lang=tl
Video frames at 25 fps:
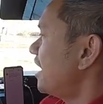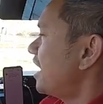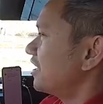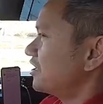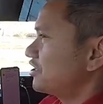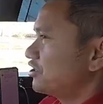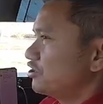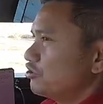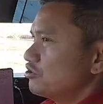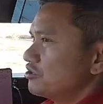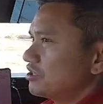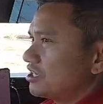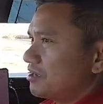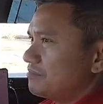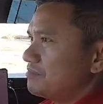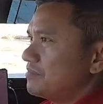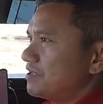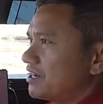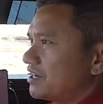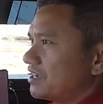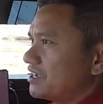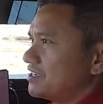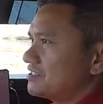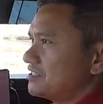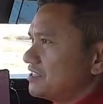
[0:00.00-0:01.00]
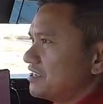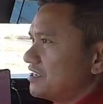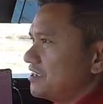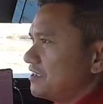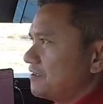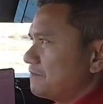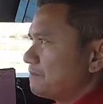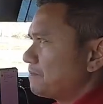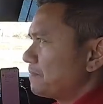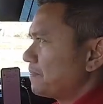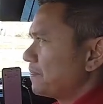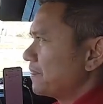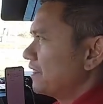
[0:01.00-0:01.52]
action camera kasi
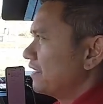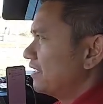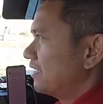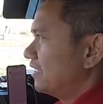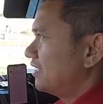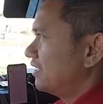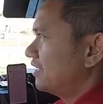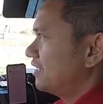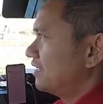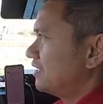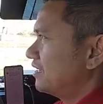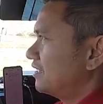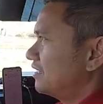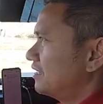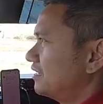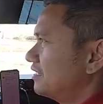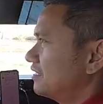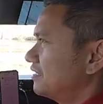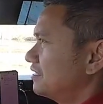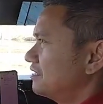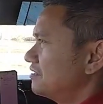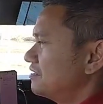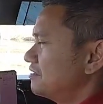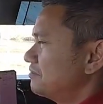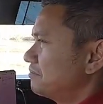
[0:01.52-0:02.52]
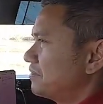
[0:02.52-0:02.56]
uh,